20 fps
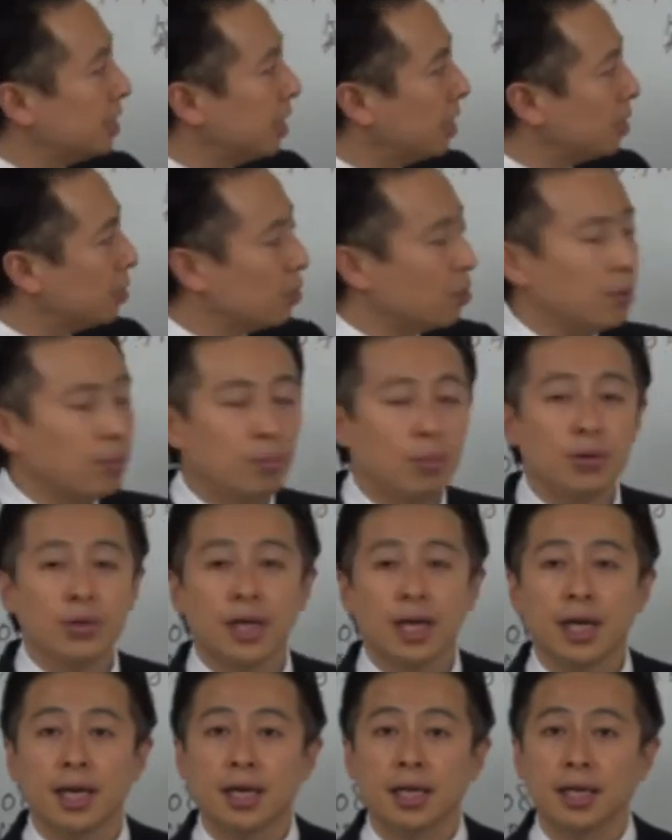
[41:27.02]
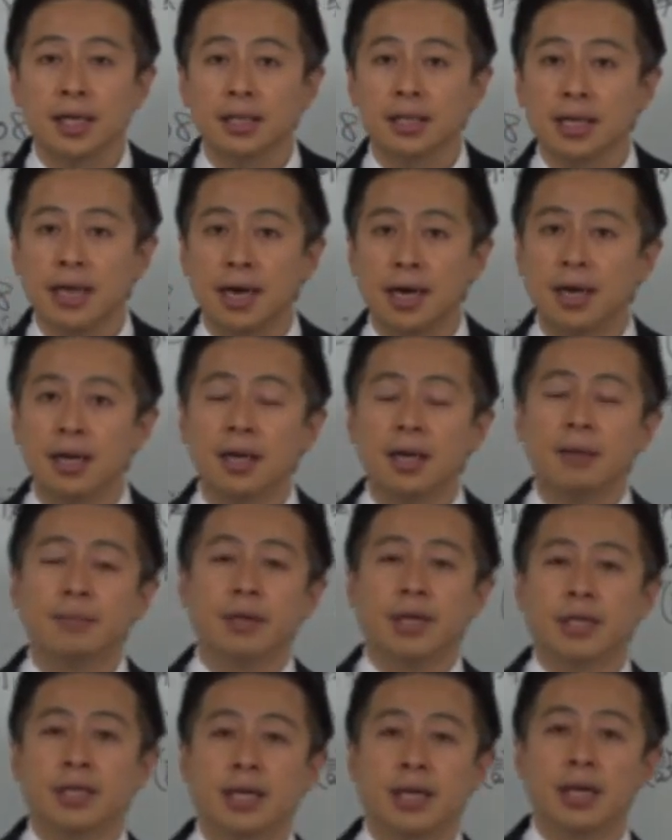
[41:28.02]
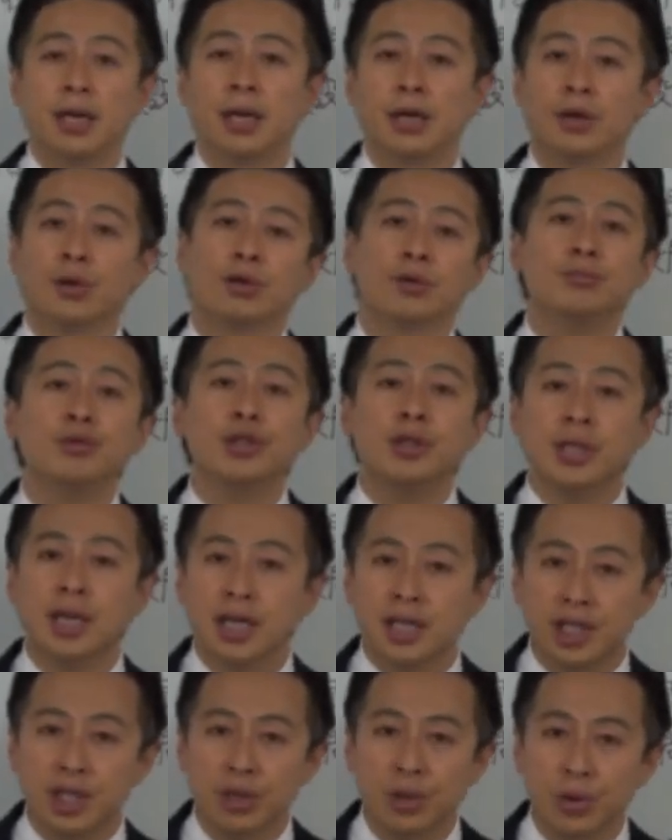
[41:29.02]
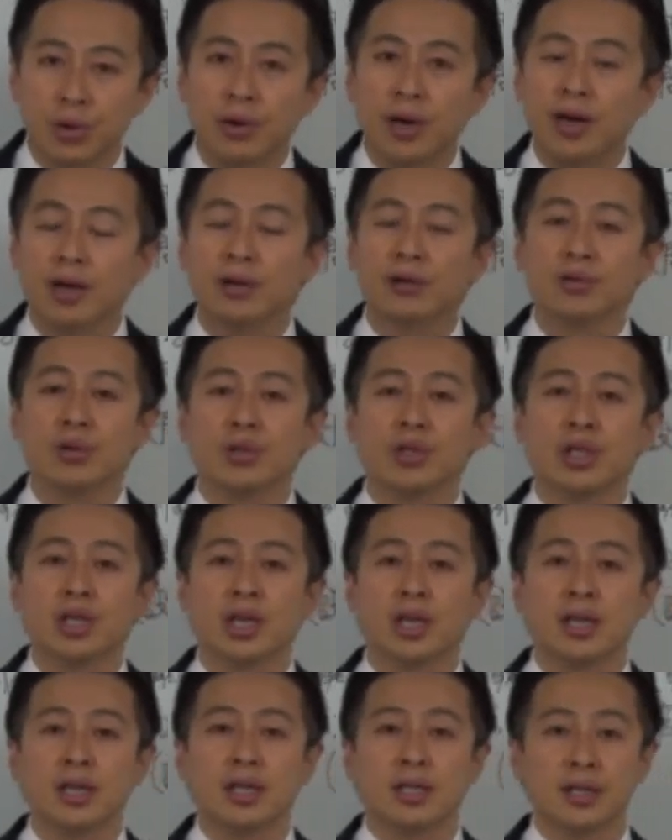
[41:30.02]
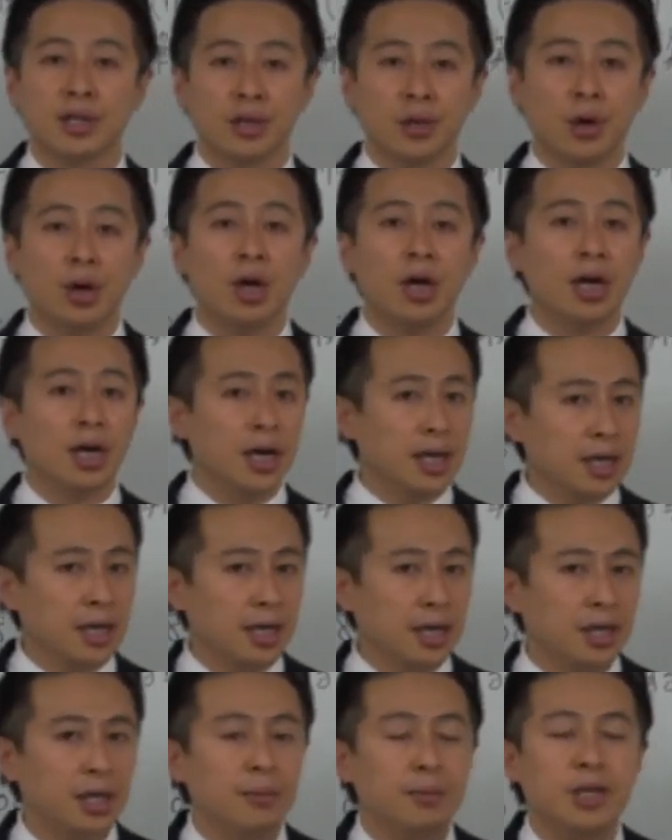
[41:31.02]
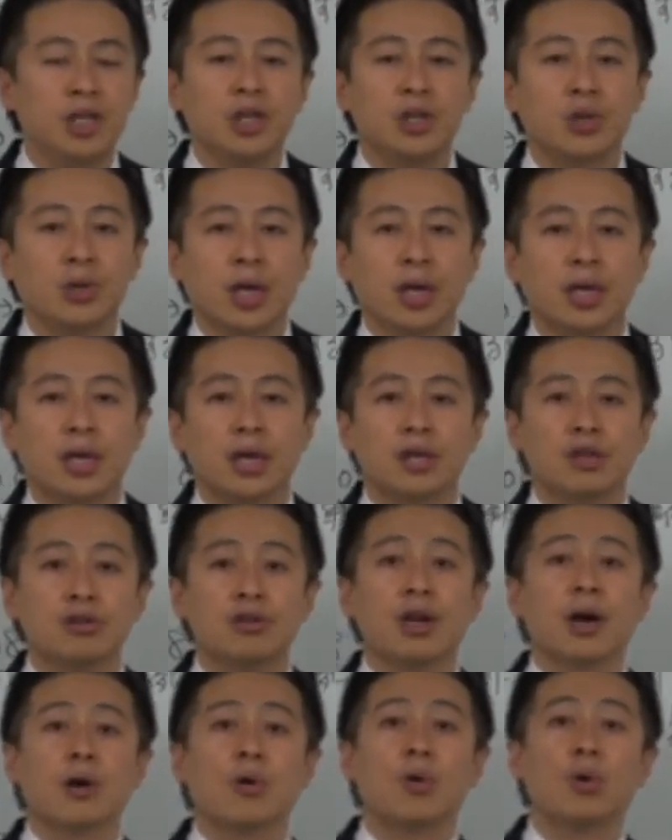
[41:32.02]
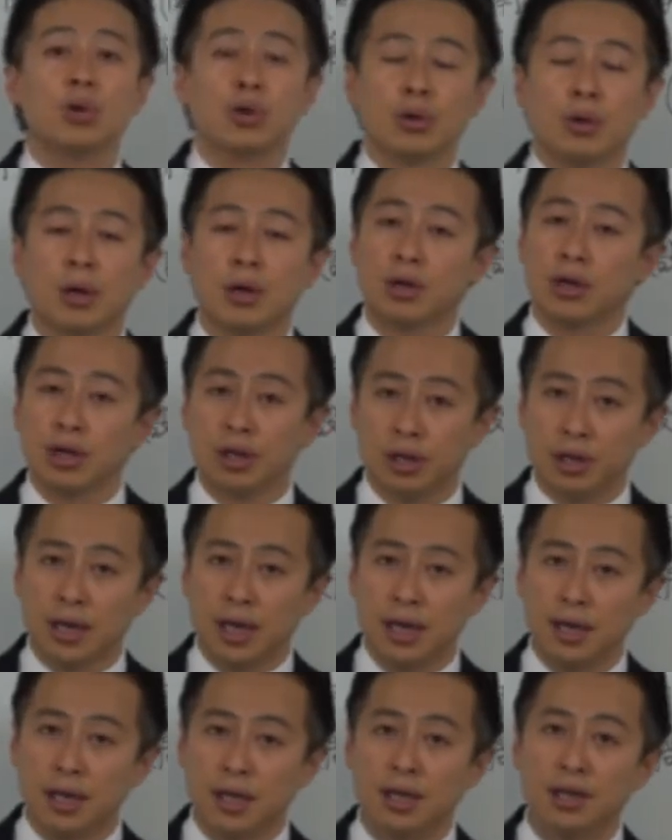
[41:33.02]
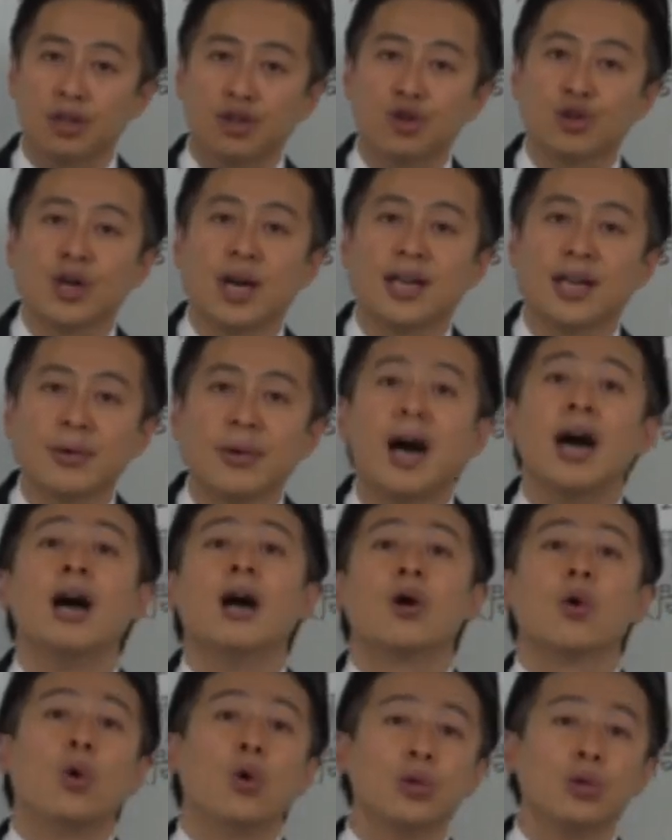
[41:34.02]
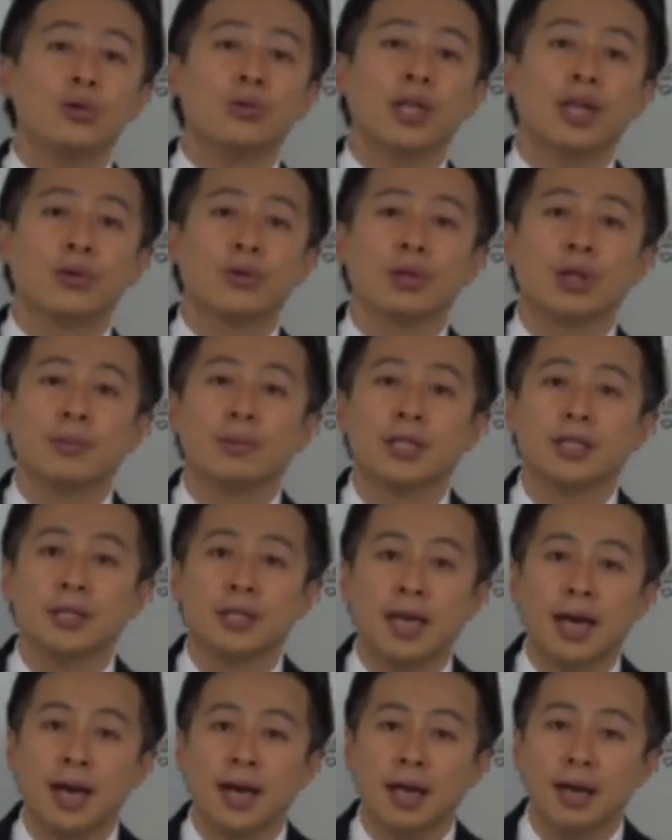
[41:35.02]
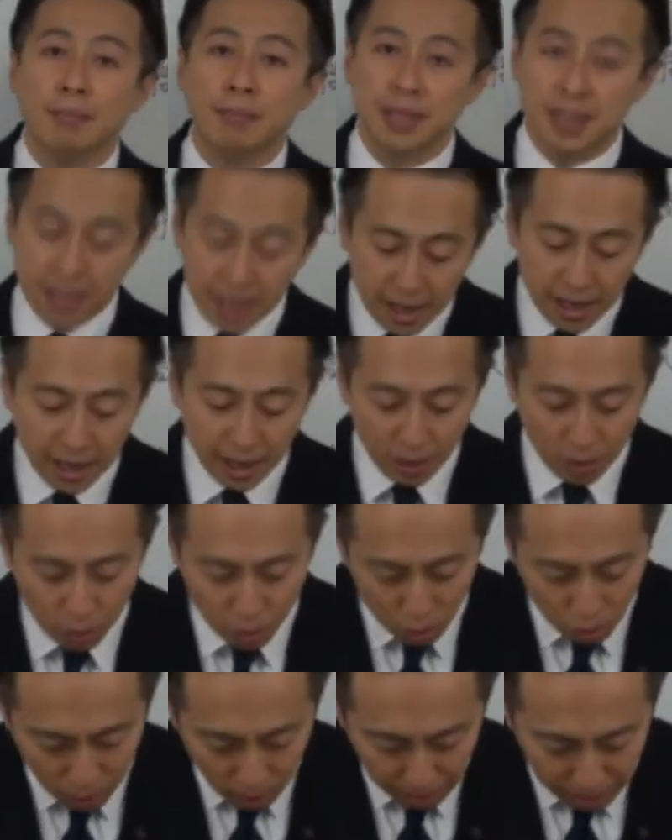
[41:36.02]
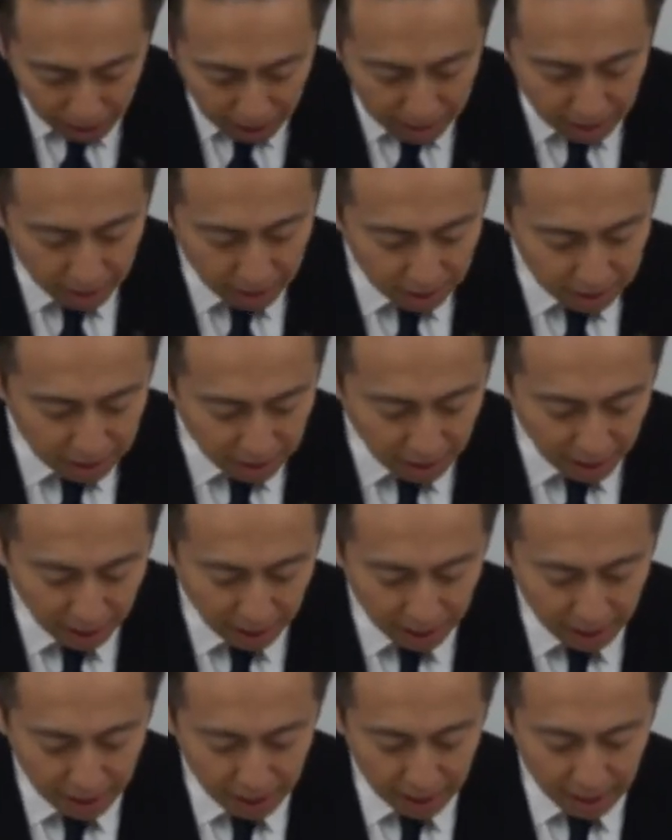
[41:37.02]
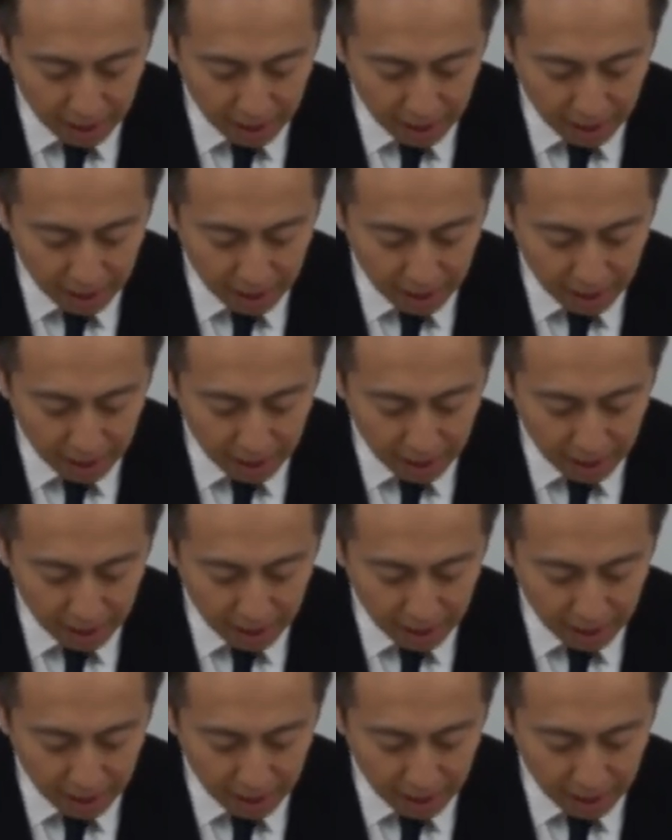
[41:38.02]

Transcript: 年の問題なんですが皆さんねよく難しいと言われる組織なんですけどかなり TBC 受験研究では高得研究会では高得点取ってますんで、まあ、ぜひねここは皆さんですね